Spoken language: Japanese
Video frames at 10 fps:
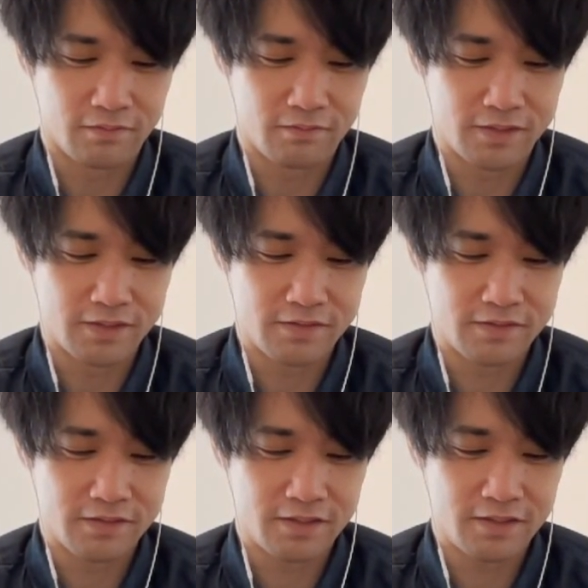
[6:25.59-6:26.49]
うめちゃく
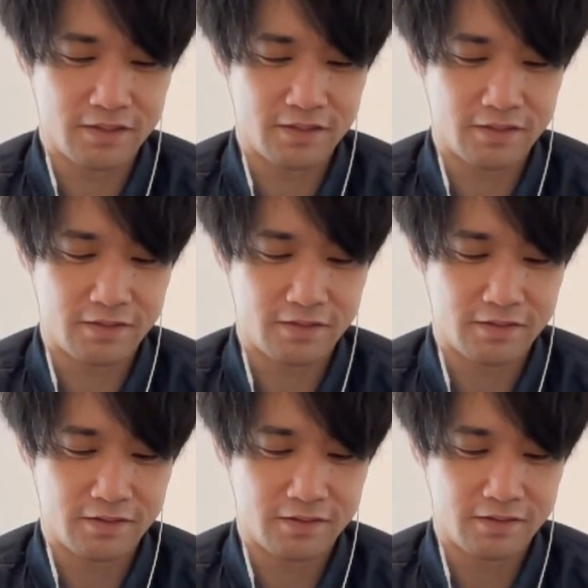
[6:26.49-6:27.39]
ちゃ
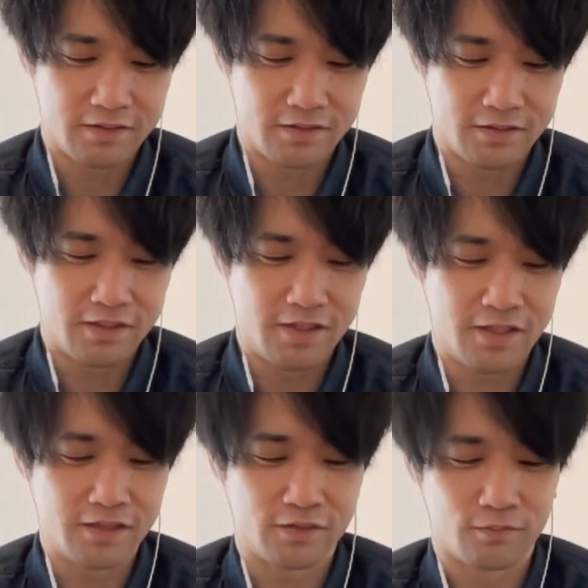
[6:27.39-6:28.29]
いい
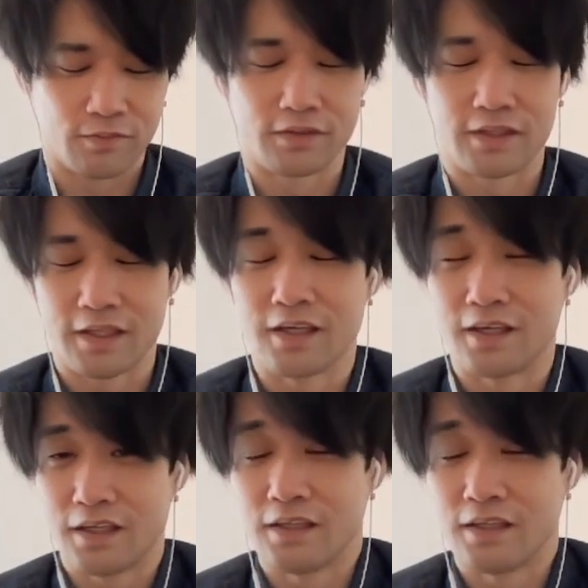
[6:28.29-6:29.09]
なと思って、はい。